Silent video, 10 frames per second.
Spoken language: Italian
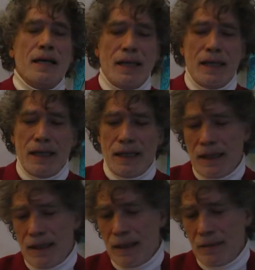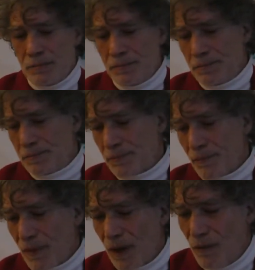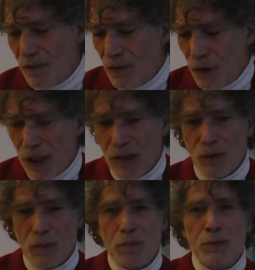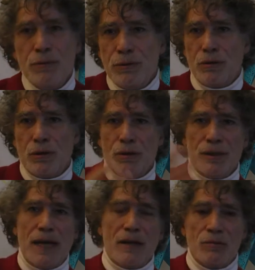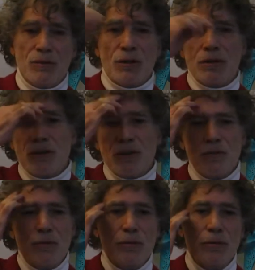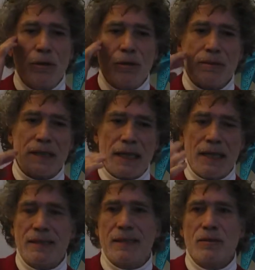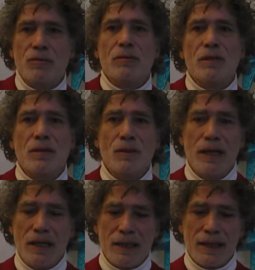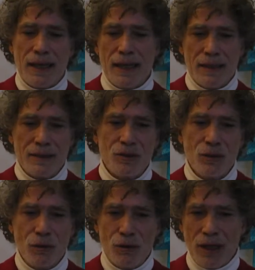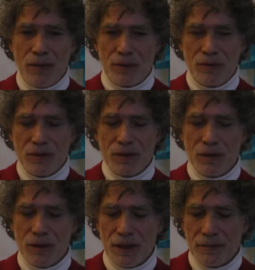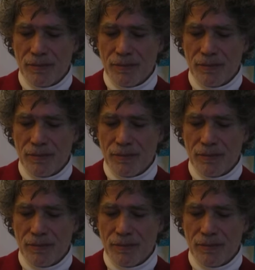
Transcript: e um, volevo appunto dare un mio contributo grazie a tutti quelli che sono nella produzione.